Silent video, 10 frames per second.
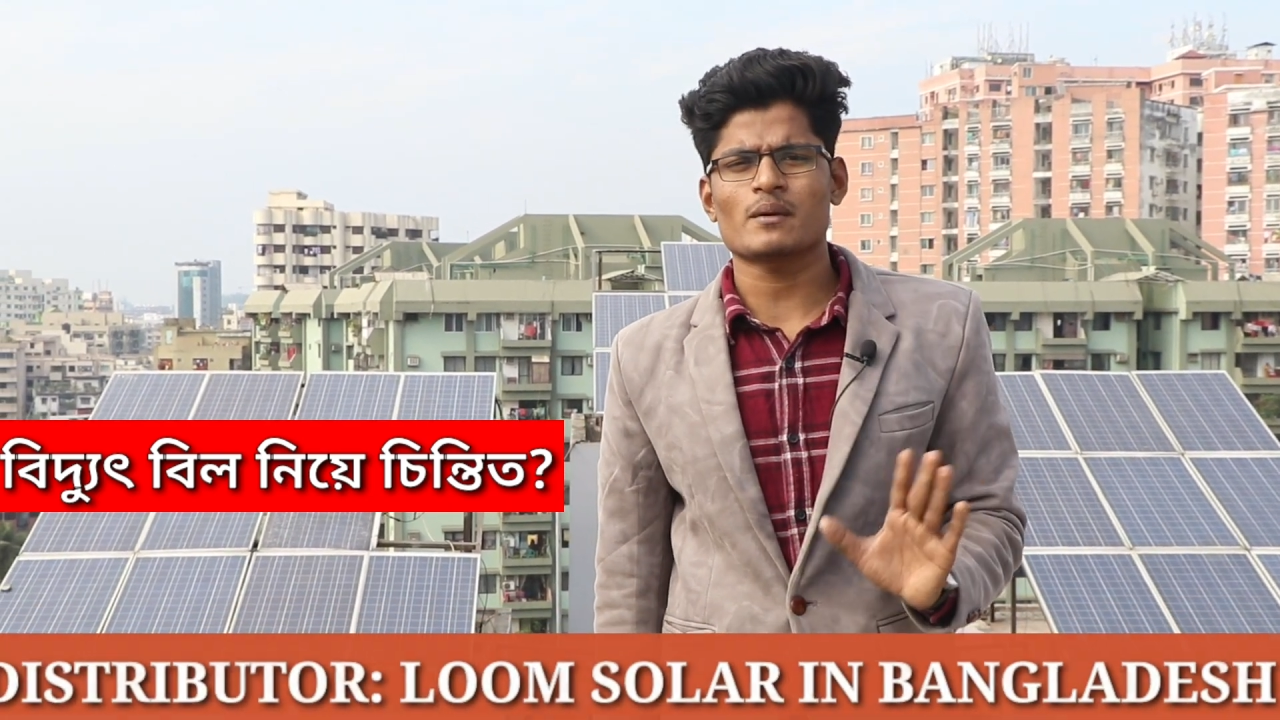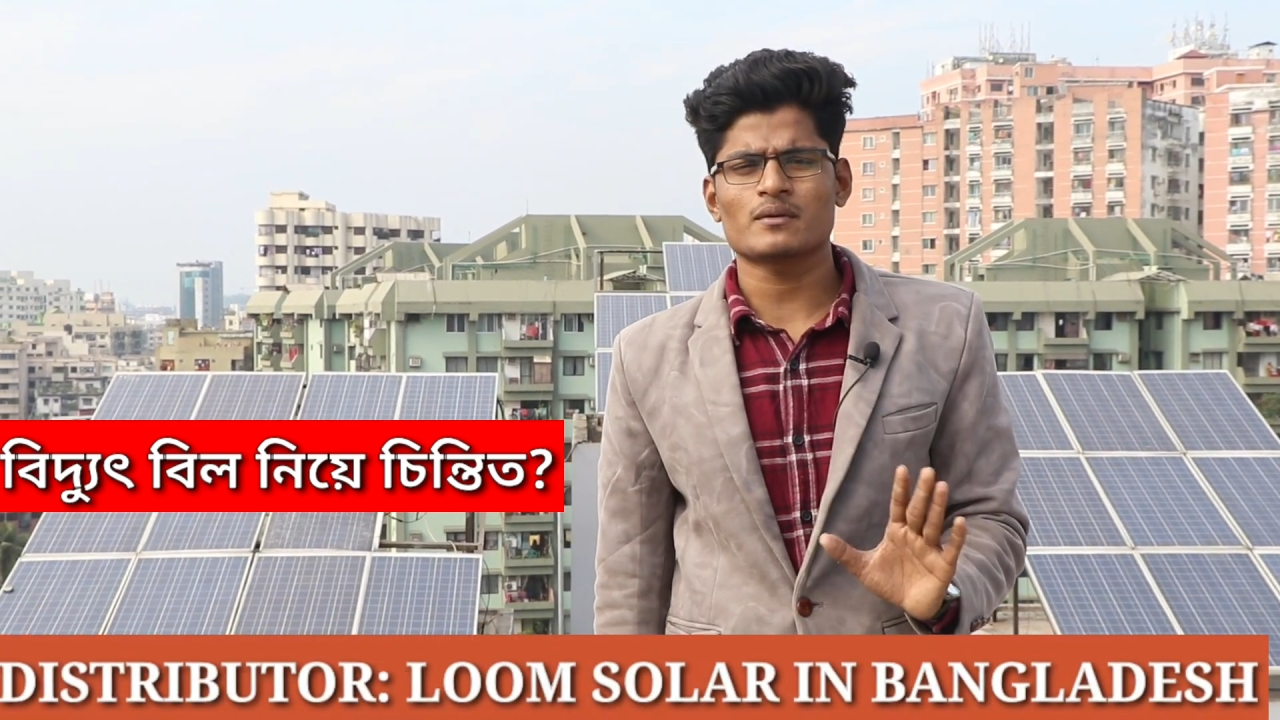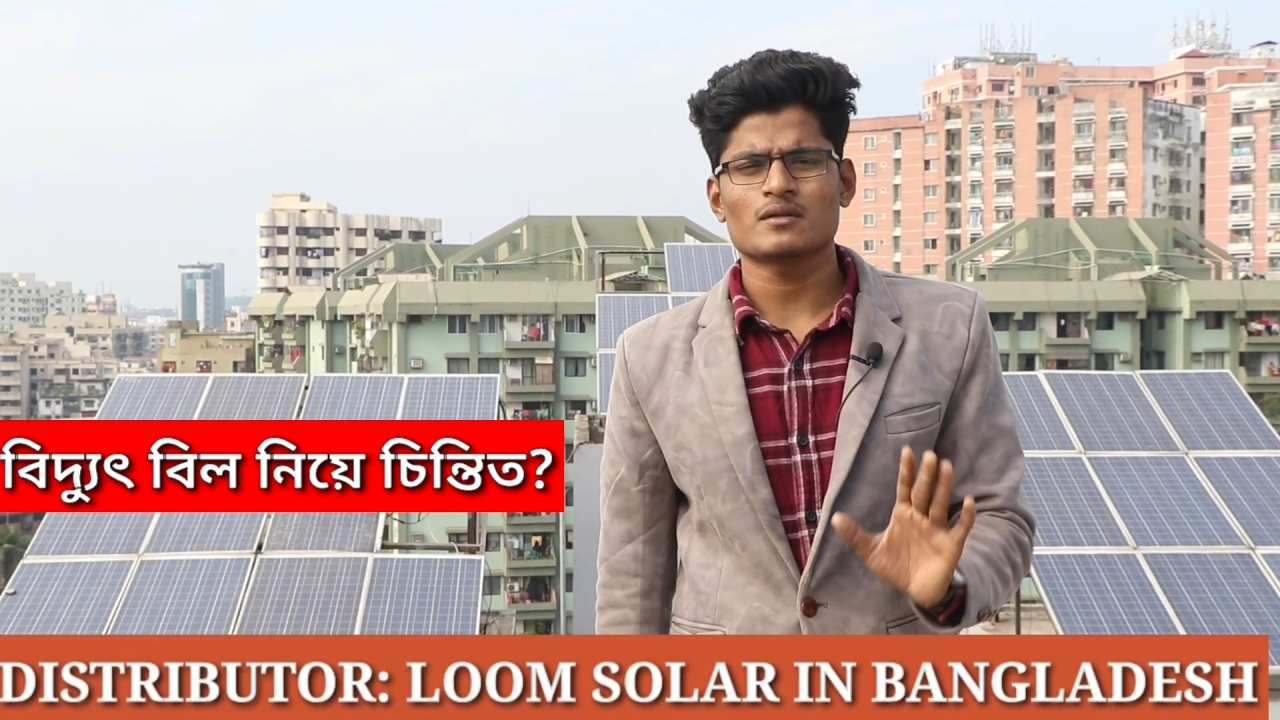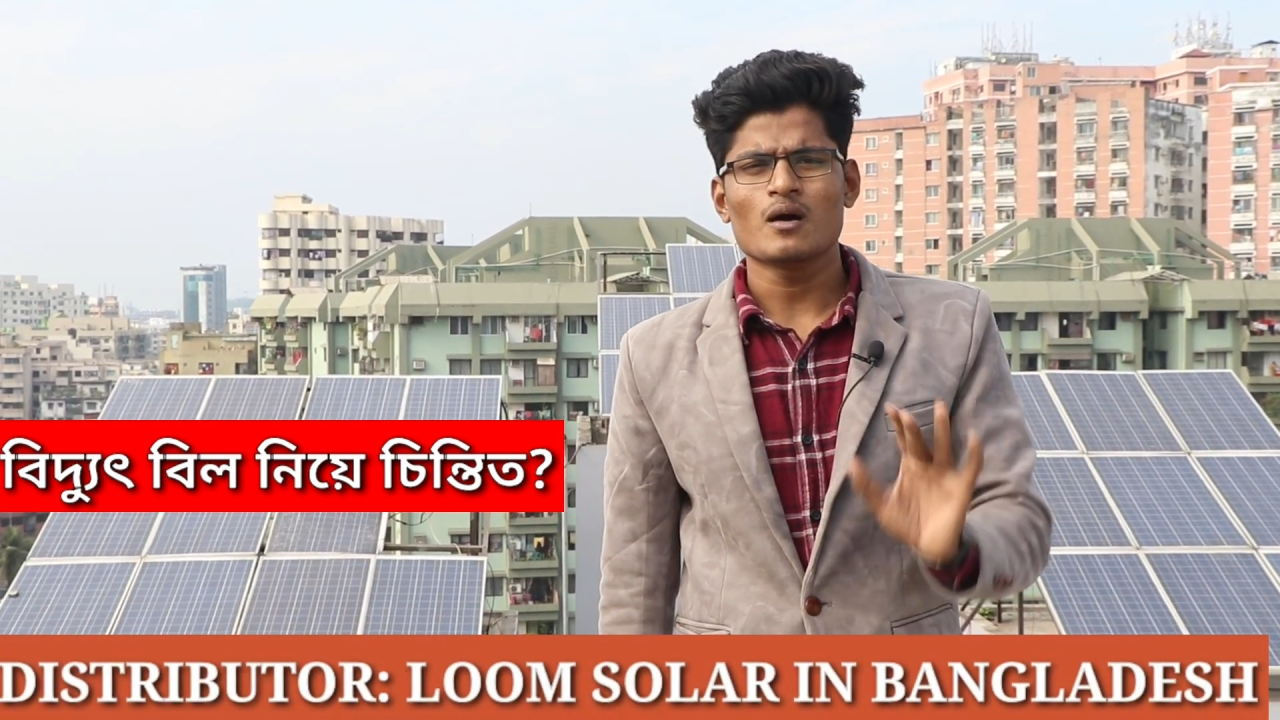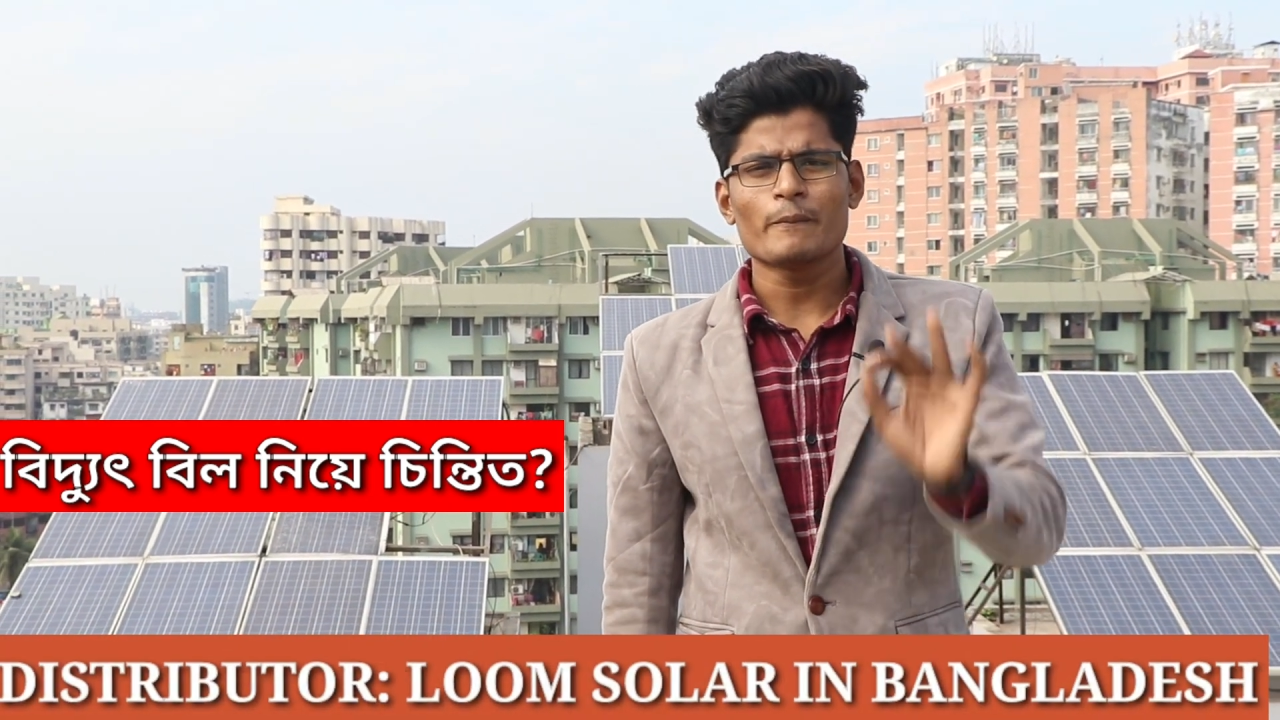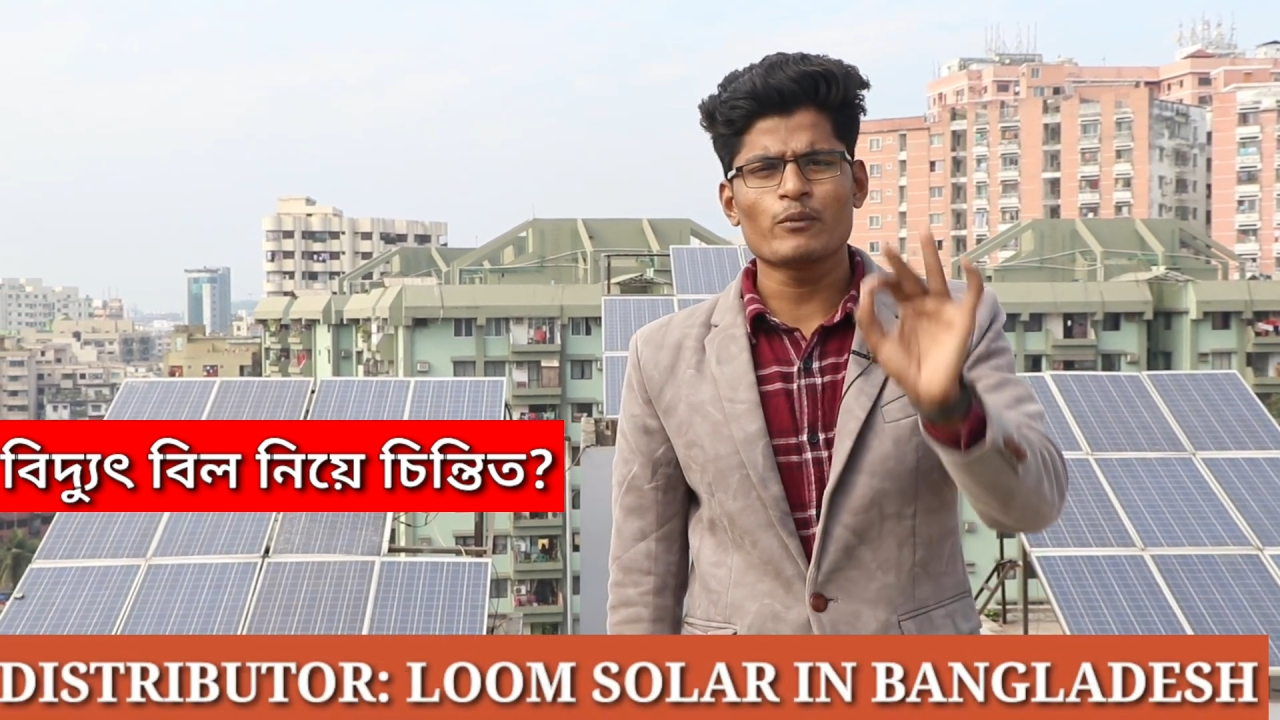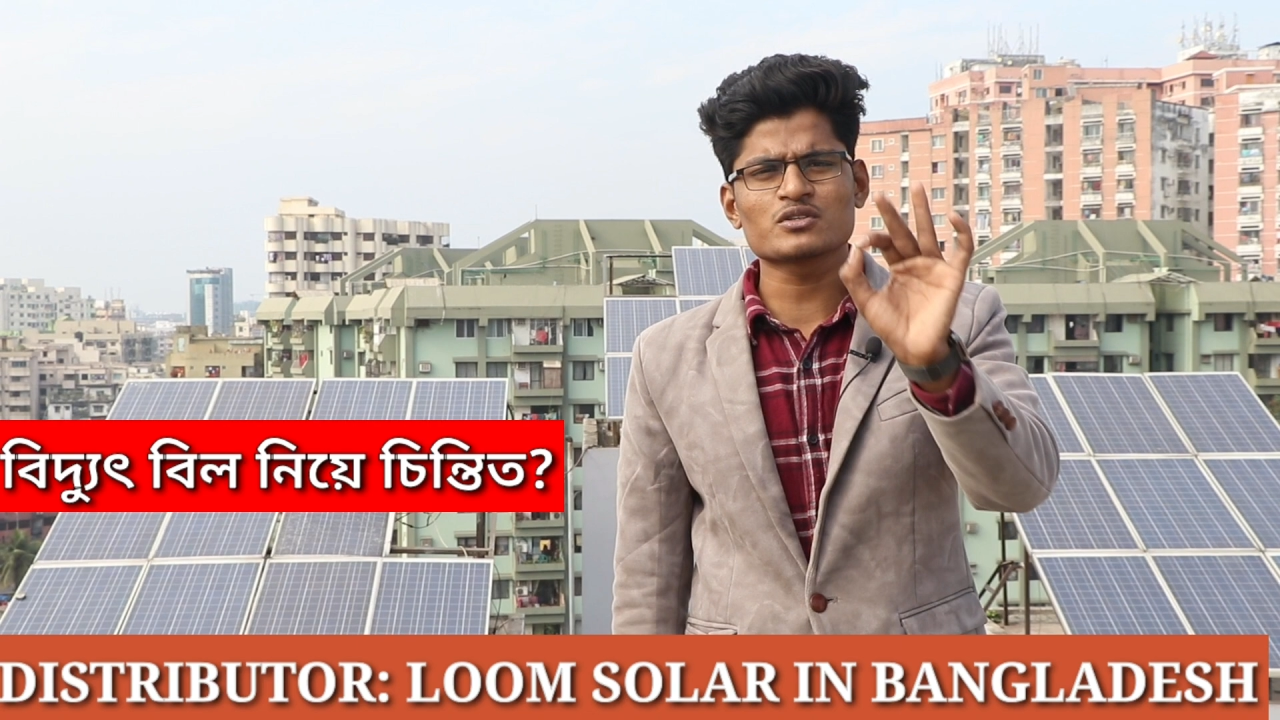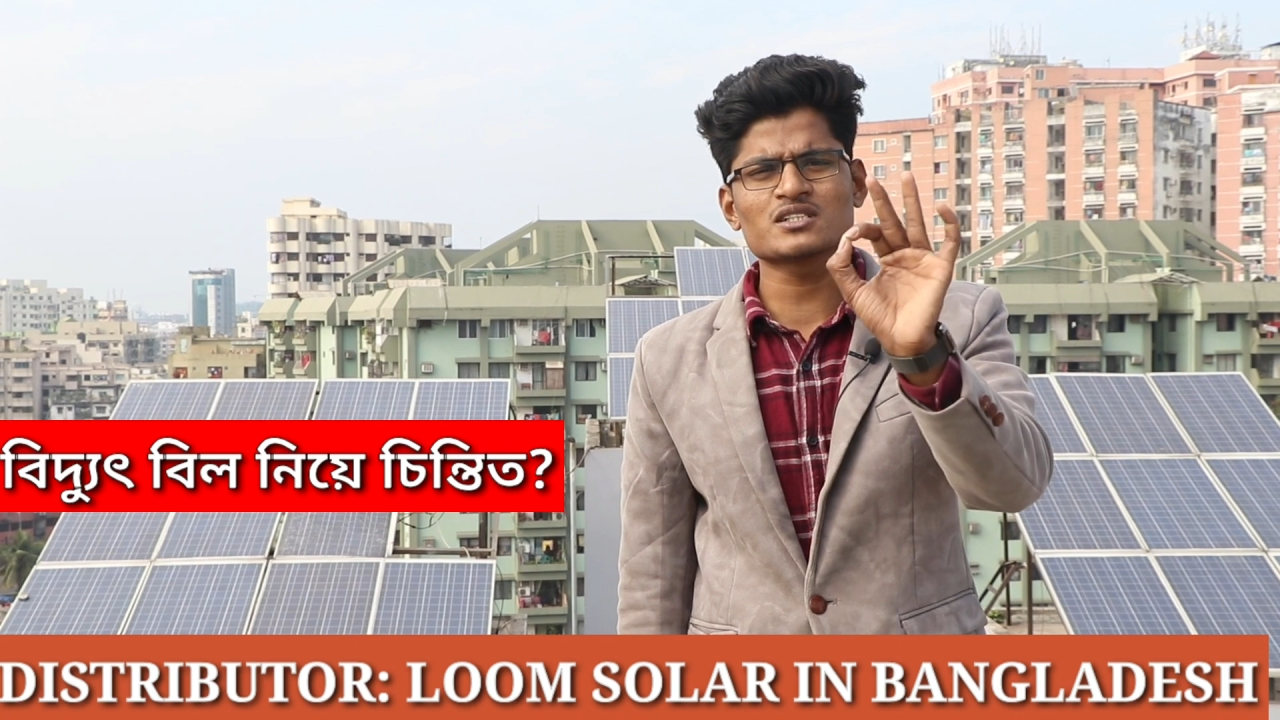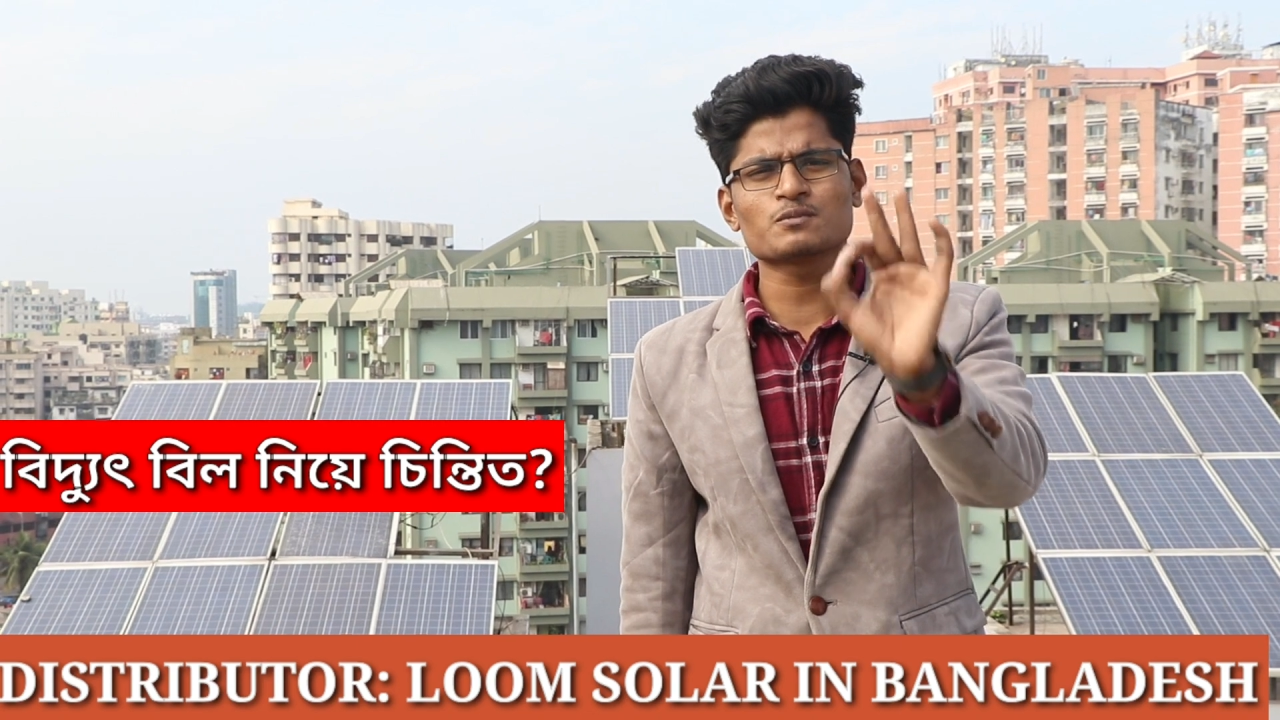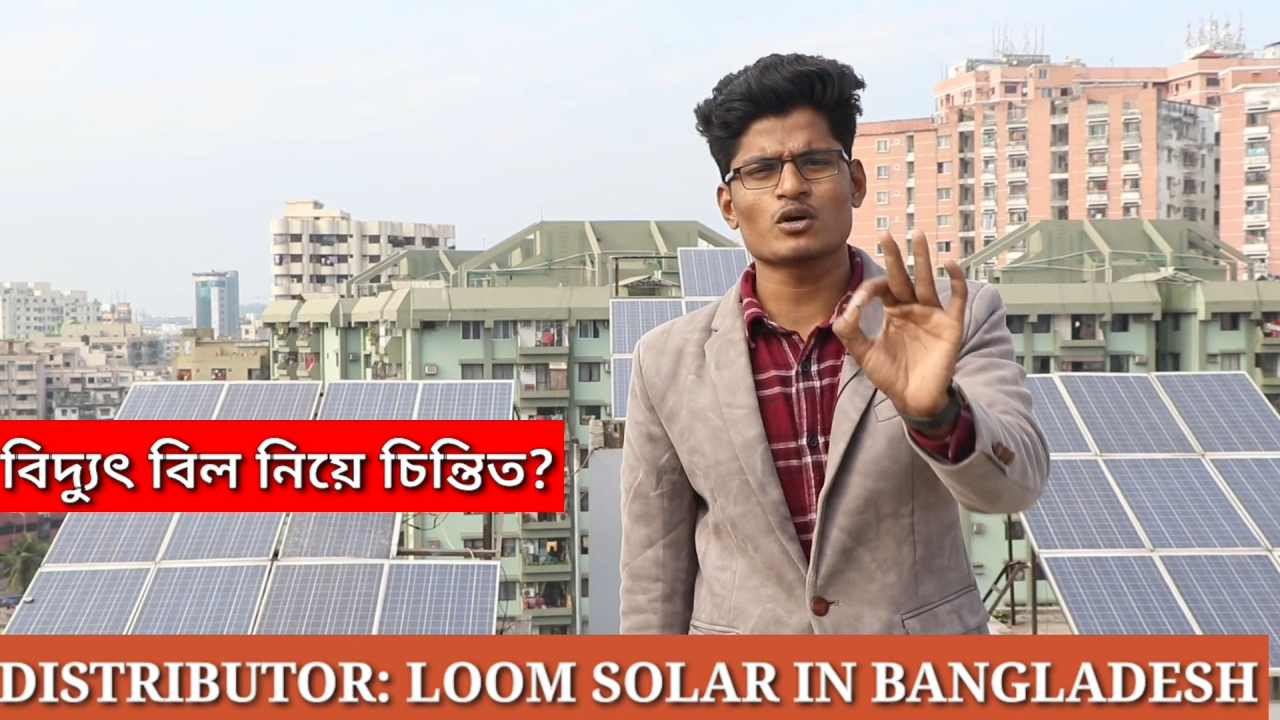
পাবেন পঁচিশ